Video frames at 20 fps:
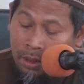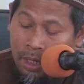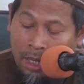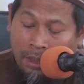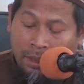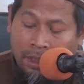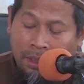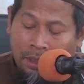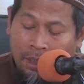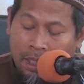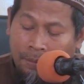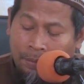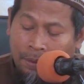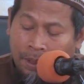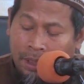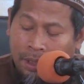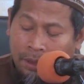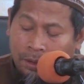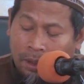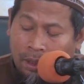anin
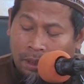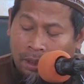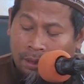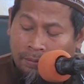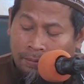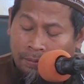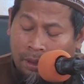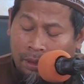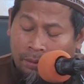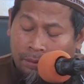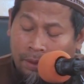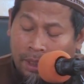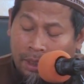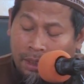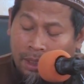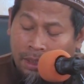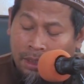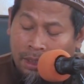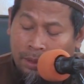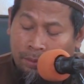Nabi sallallahu
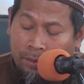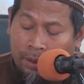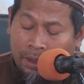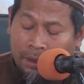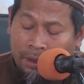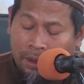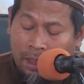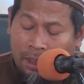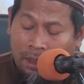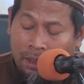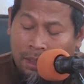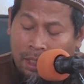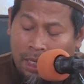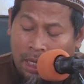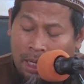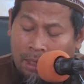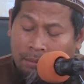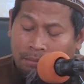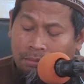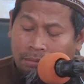alaihi
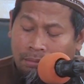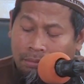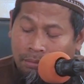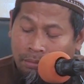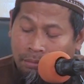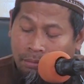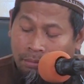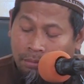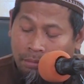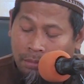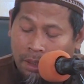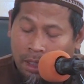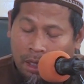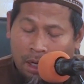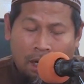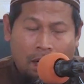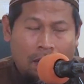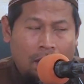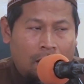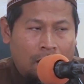wasallam
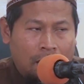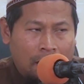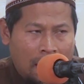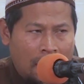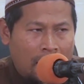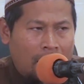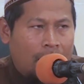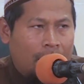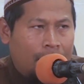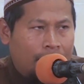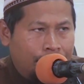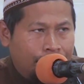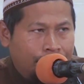qala